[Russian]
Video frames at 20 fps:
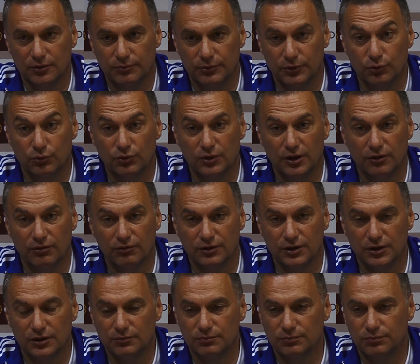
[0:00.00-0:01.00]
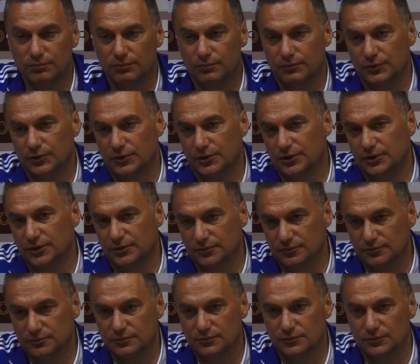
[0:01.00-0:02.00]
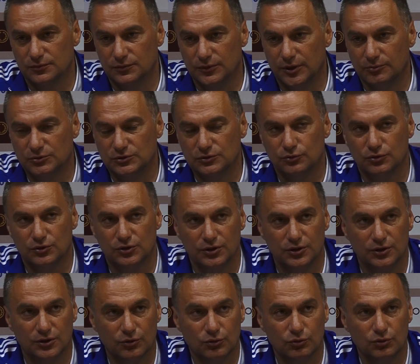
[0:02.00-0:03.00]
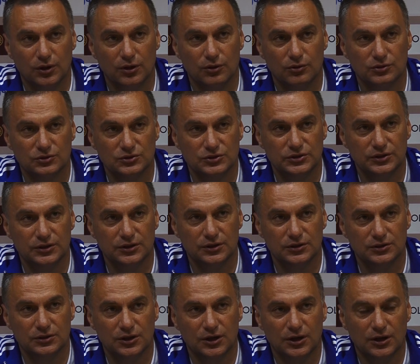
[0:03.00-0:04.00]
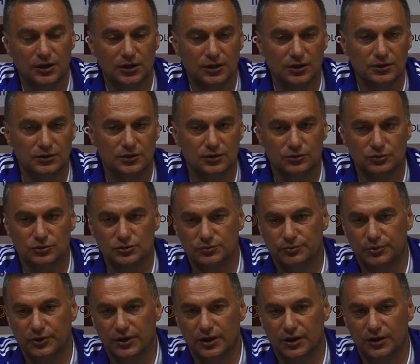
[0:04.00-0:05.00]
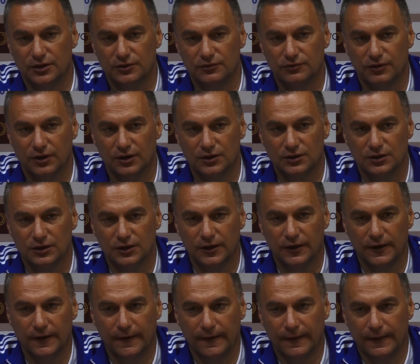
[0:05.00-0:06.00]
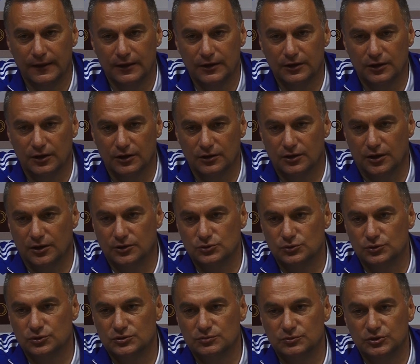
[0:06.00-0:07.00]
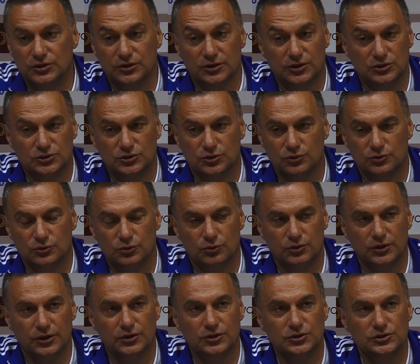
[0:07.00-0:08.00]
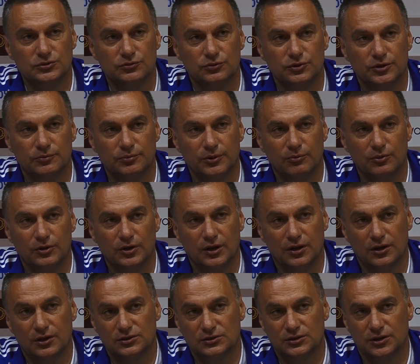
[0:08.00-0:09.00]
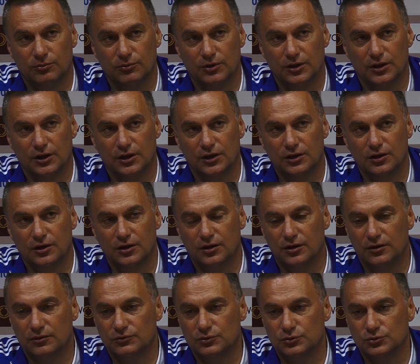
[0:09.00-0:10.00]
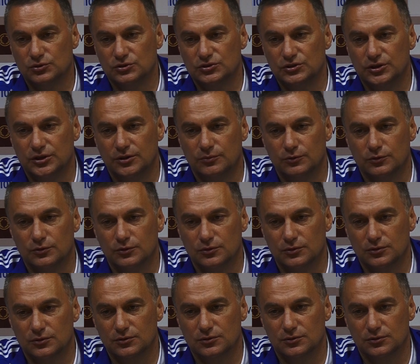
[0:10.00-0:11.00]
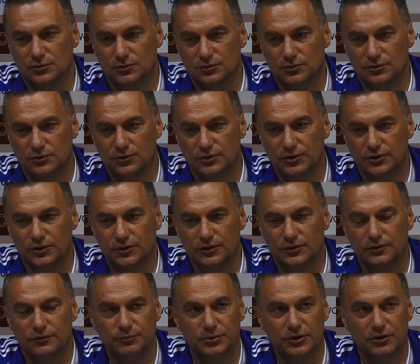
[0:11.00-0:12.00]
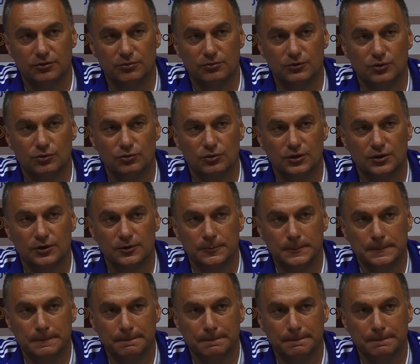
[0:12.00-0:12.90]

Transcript: при угловых. И нам сегодня это удалось сделать. Это тоже приятный факт. А так, что изменилось структурно, ничего не поменялось. Команда играла в ту же схему э, и в первом круге.